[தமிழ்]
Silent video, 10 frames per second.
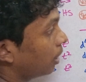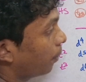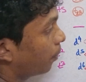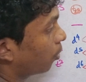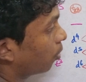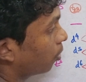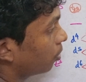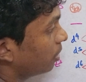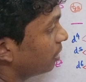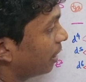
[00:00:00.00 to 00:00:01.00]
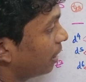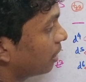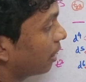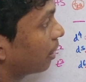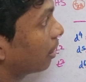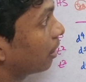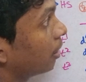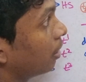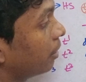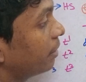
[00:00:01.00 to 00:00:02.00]
இப்போது டி எயிட்னா என்ன
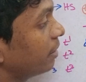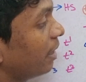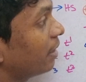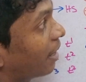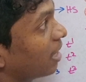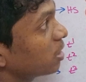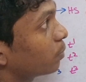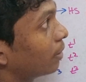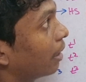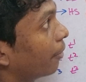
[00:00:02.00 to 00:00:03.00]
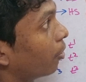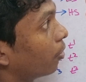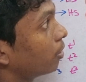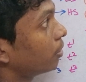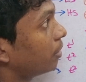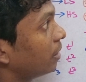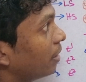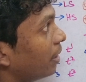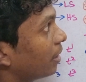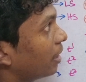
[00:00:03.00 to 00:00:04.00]
டி எயிட் ஹை ஸ்பின்னில் எவ்வளோ டி
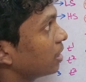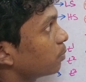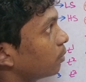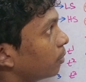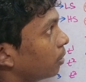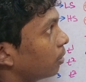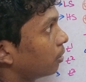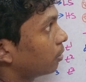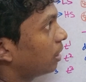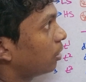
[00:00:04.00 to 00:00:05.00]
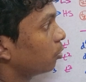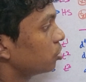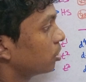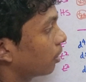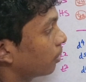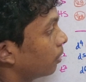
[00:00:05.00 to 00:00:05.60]
எயிட் ஹை ஸ்பின் வந்து டி டூ ஜி தான்